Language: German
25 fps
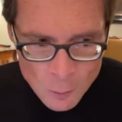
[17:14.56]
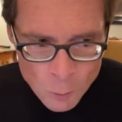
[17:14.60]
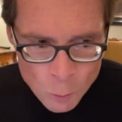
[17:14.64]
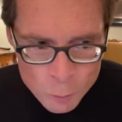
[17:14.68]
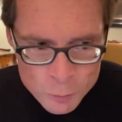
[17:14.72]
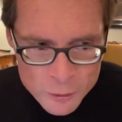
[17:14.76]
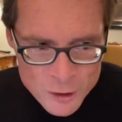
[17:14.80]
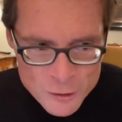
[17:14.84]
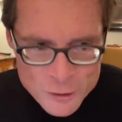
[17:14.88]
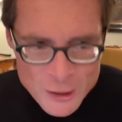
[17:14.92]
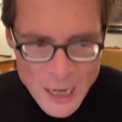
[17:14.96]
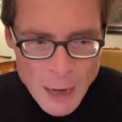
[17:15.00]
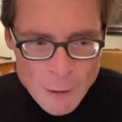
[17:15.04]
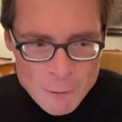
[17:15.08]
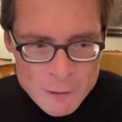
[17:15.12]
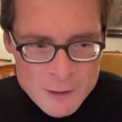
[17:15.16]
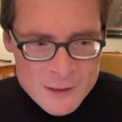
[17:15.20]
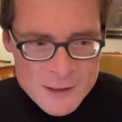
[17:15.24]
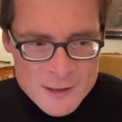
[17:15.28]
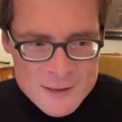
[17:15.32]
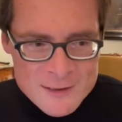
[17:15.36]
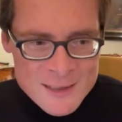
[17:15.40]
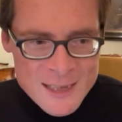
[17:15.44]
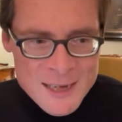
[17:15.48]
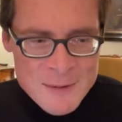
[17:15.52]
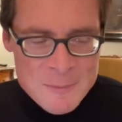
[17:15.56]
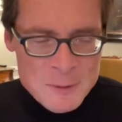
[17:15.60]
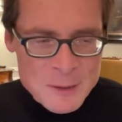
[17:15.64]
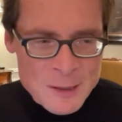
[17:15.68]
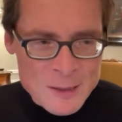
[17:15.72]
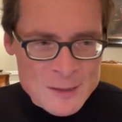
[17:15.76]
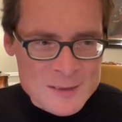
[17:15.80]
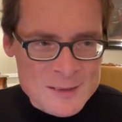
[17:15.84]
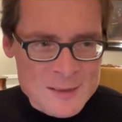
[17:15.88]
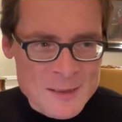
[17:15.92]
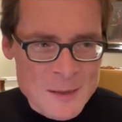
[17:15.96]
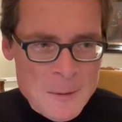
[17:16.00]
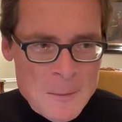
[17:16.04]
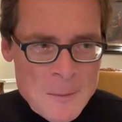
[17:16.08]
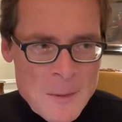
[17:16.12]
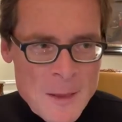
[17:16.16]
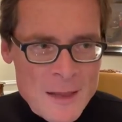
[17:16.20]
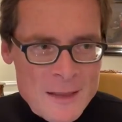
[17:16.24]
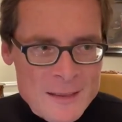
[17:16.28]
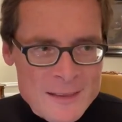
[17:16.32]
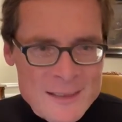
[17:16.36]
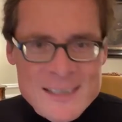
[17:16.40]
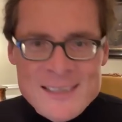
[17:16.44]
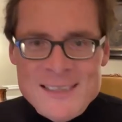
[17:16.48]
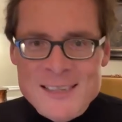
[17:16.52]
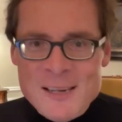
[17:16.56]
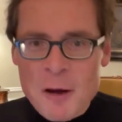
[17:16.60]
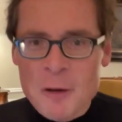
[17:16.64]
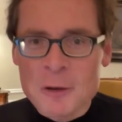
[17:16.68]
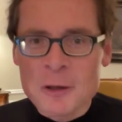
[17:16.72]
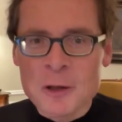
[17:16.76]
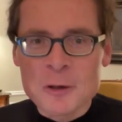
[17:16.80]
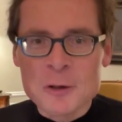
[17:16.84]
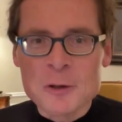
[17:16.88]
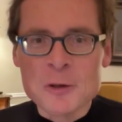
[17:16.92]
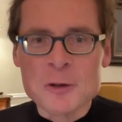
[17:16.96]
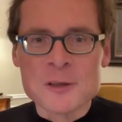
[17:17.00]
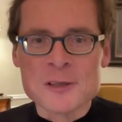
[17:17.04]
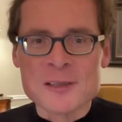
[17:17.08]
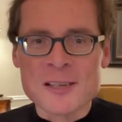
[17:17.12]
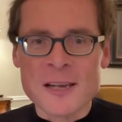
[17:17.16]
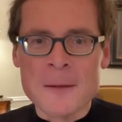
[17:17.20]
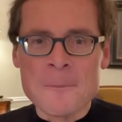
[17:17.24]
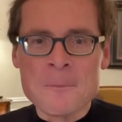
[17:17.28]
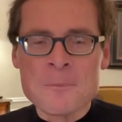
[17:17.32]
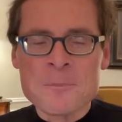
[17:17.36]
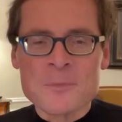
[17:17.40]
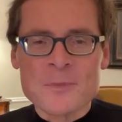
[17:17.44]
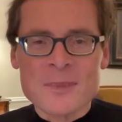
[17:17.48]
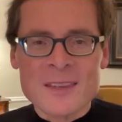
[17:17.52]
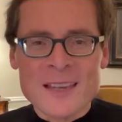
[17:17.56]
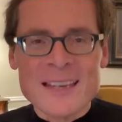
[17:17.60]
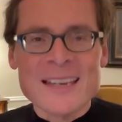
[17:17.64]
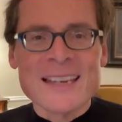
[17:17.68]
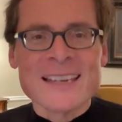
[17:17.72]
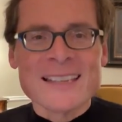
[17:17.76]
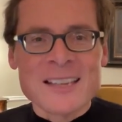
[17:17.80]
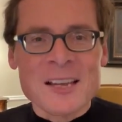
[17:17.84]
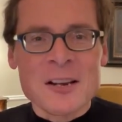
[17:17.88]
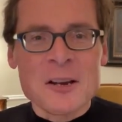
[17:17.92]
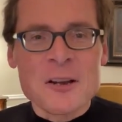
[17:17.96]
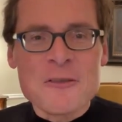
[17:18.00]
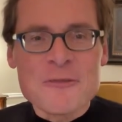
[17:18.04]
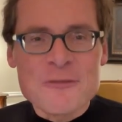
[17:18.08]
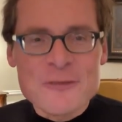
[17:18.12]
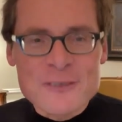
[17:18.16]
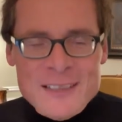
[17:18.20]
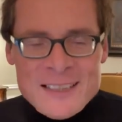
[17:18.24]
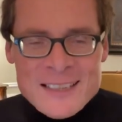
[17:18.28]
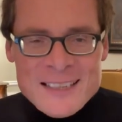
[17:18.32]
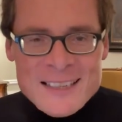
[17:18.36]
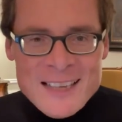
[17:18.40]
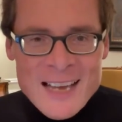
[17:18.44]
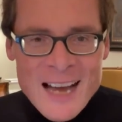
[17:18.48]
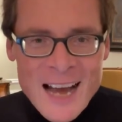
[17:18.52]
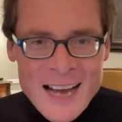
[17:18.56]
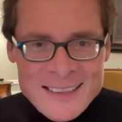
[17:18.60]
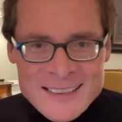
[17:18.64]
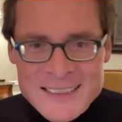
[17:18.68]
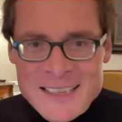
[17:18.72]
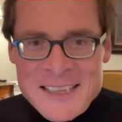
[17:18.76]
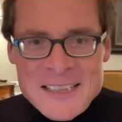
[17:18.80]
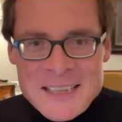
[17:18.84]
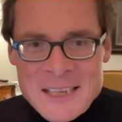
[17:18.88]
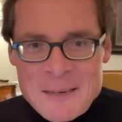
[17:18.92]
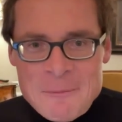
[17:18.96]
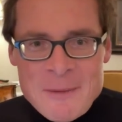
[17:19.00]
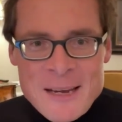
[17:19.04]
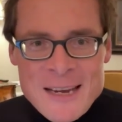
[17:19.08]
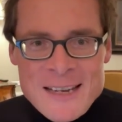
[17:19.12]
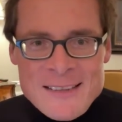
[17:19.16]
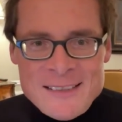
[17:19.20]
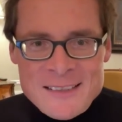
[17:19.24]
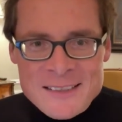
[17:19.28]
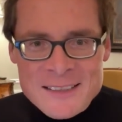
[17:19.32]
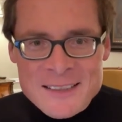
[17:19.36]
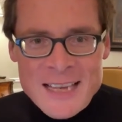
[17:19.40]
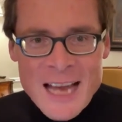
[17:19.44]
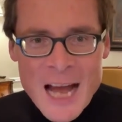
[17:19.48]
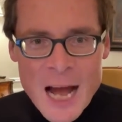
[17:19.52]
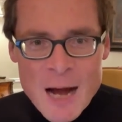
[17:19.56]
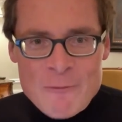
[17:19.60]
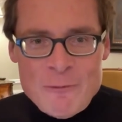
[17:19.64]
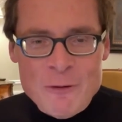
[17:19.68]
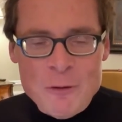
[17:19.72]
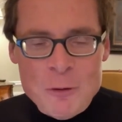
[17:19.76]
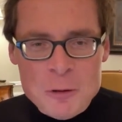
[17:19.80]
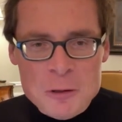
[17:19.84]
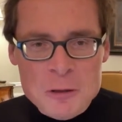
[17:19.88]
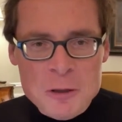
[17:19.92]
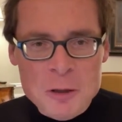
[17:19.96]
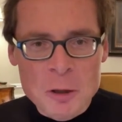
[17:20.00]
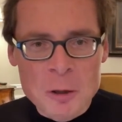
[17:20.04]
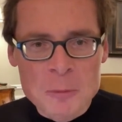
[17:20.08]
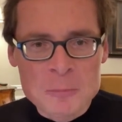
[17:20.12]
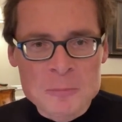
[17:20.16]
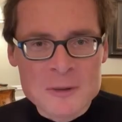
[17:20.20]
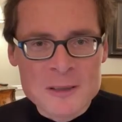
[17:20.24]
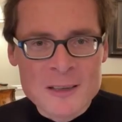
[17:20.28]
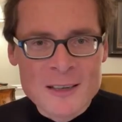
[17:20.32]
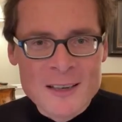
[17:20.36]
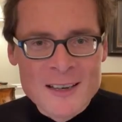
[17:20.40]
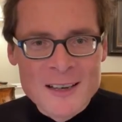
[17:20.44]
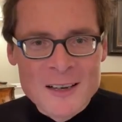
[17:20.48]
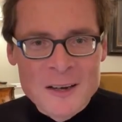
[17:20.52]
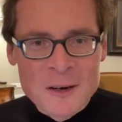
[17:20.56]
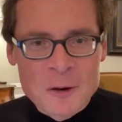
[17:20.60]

Und erstaunlich ist eben, dass diese Analyse in der Öffentlichkeit, in den Medien kaum vorkommt.